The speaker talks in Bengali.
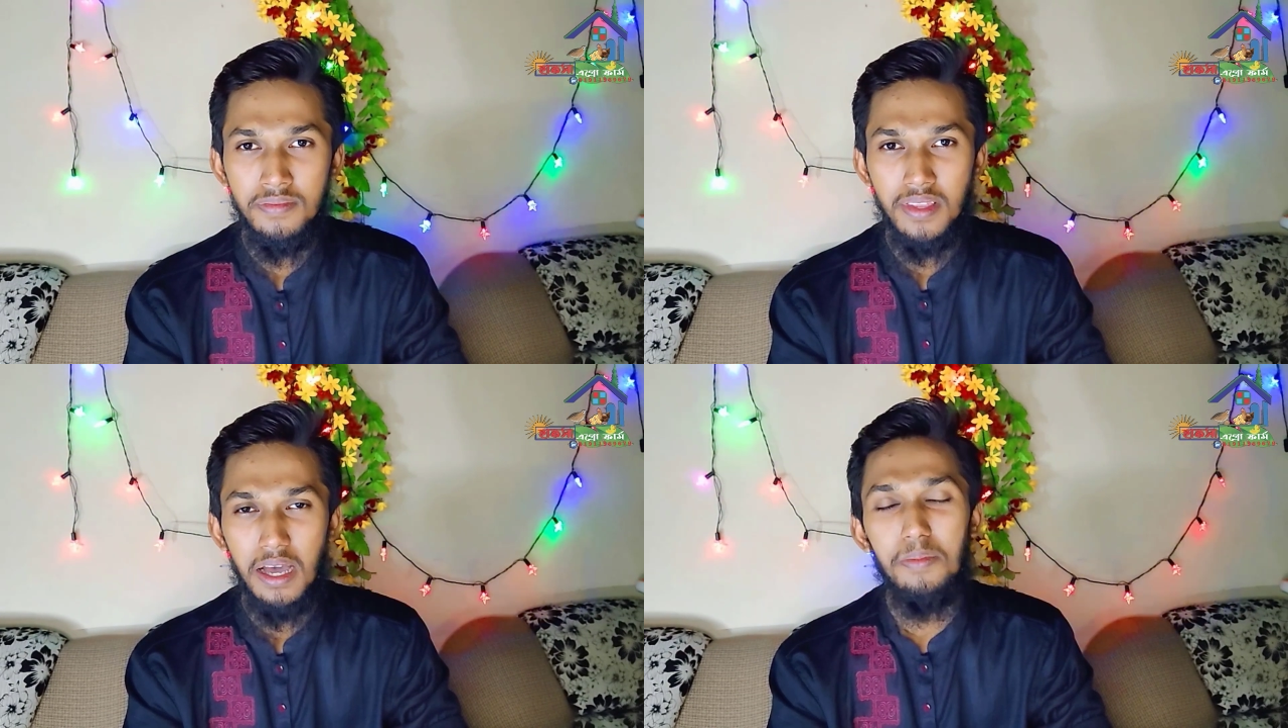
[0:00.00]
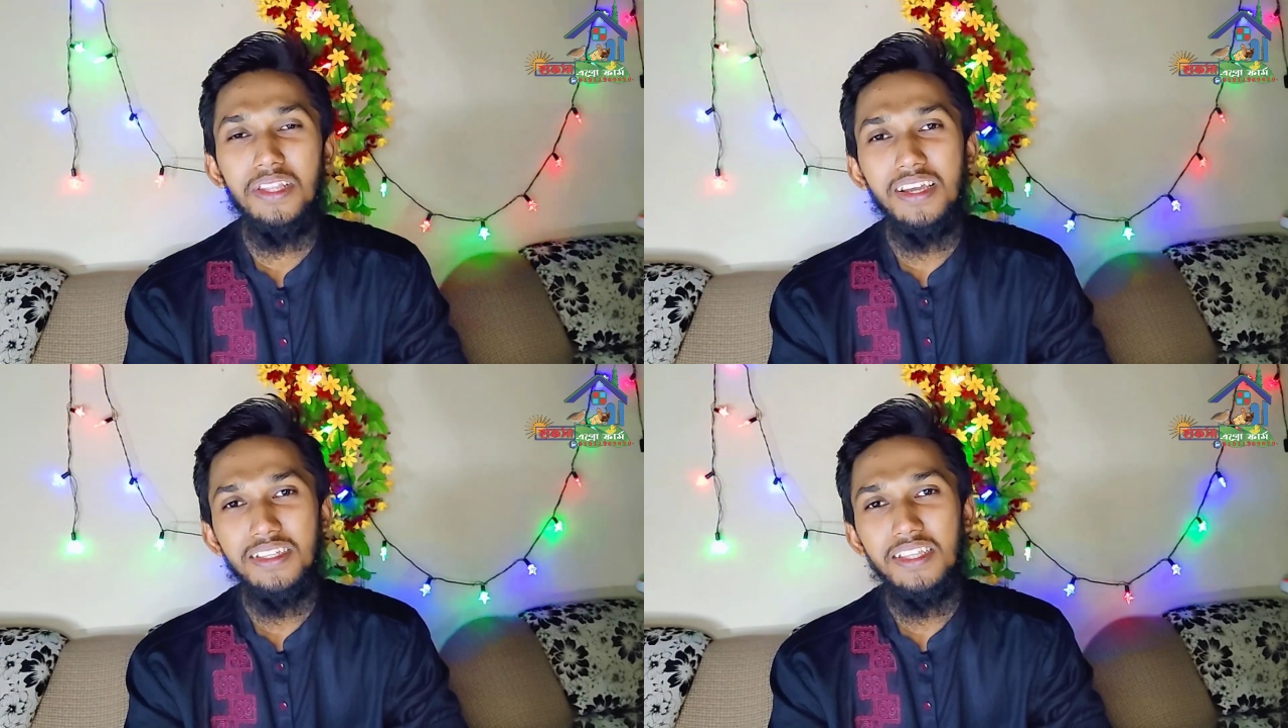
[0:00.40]
আমাদের
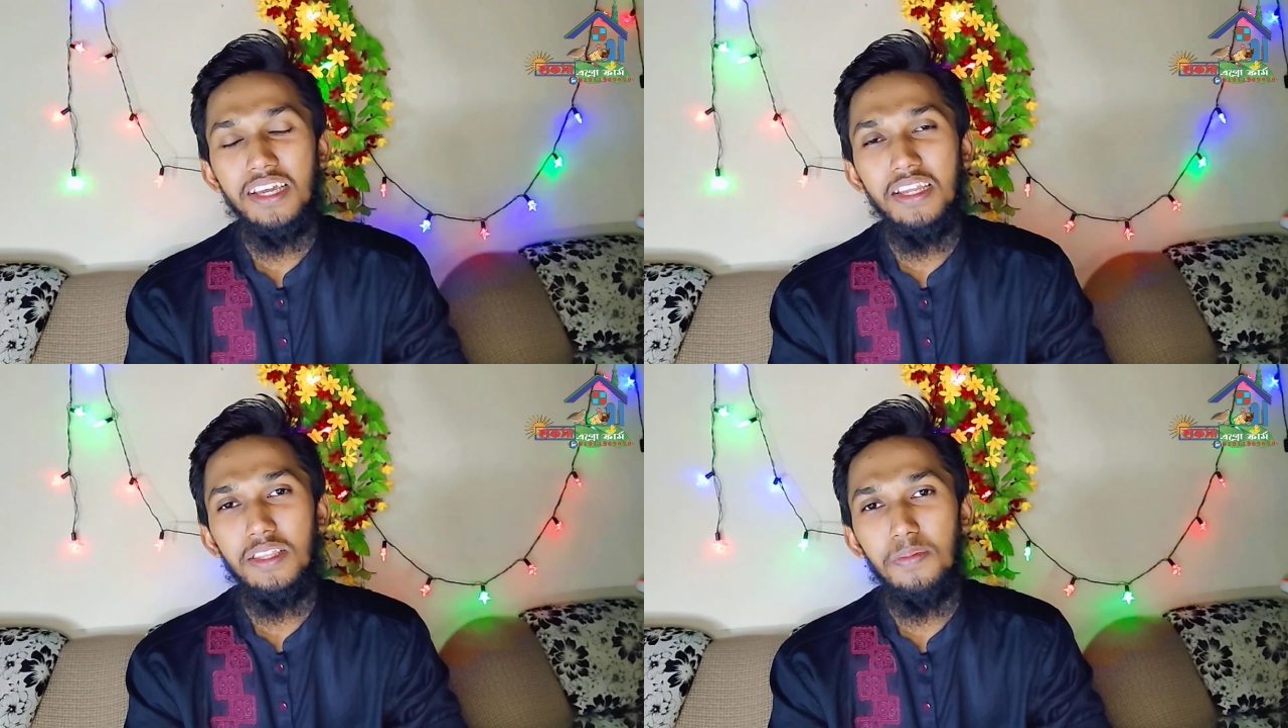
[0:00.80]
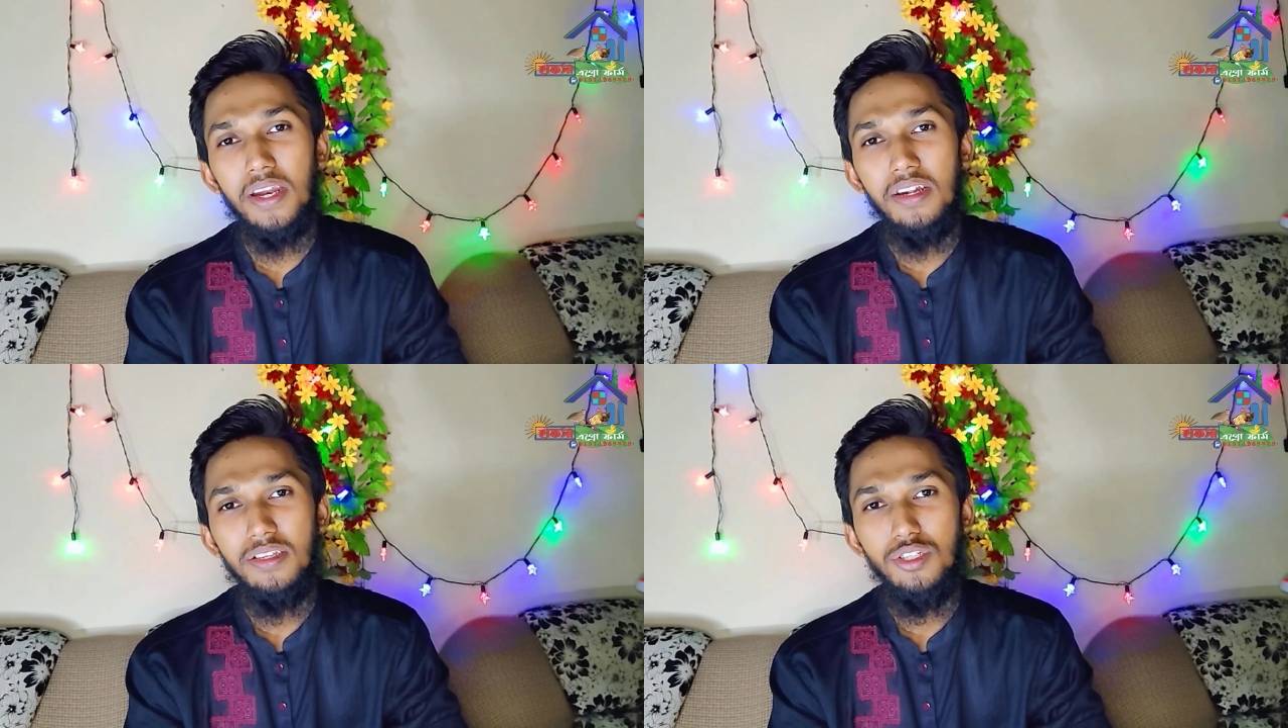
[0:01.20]
কাছ থেকে নিতে পারেন
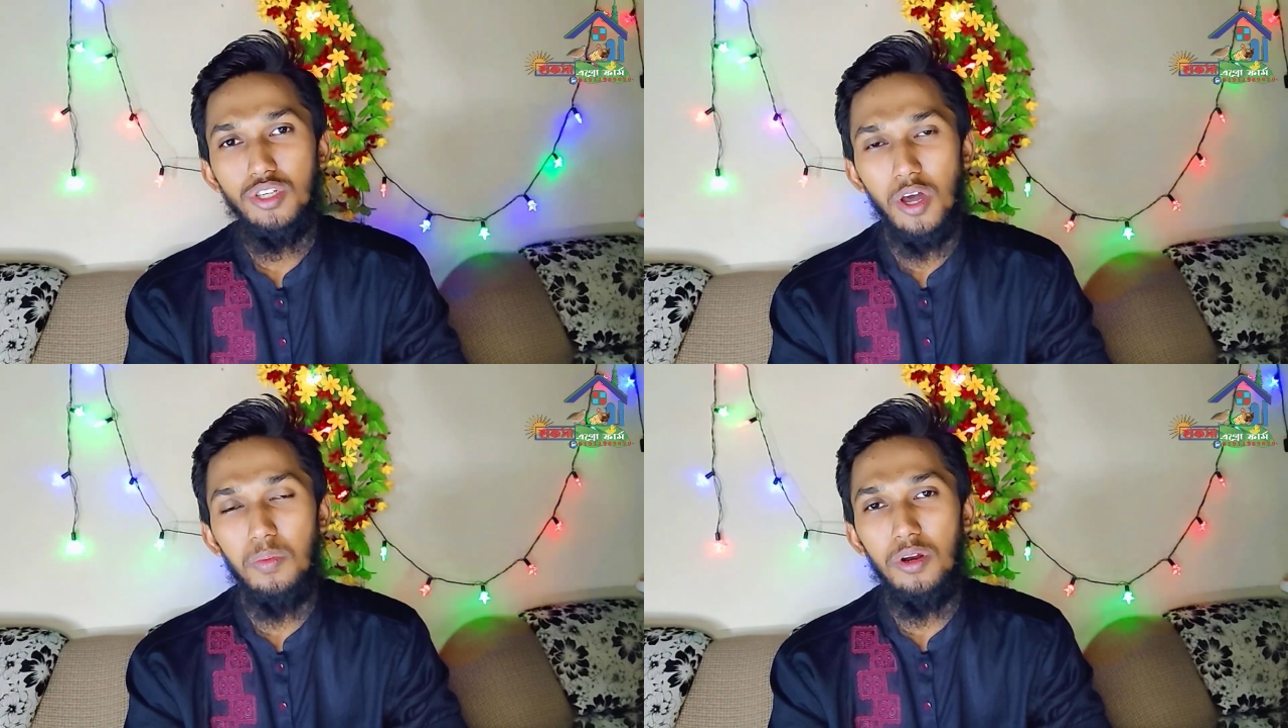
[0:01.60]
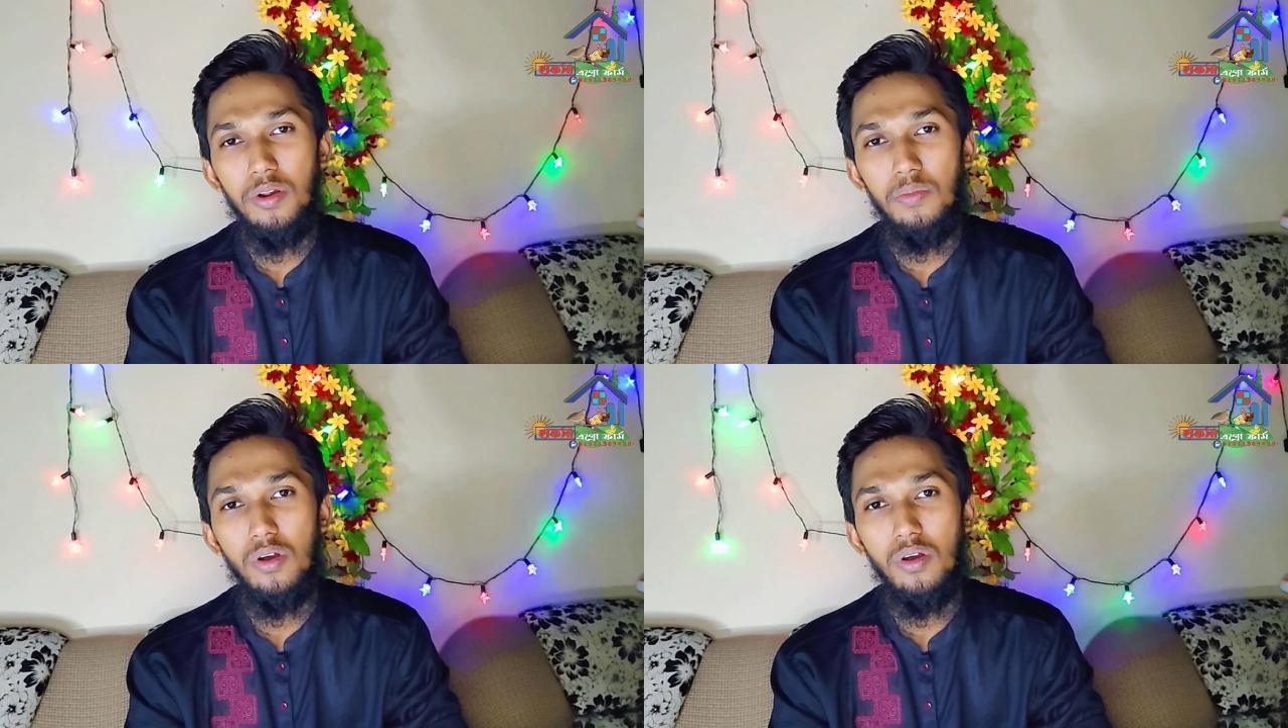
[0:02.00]
সর্বনিম্ন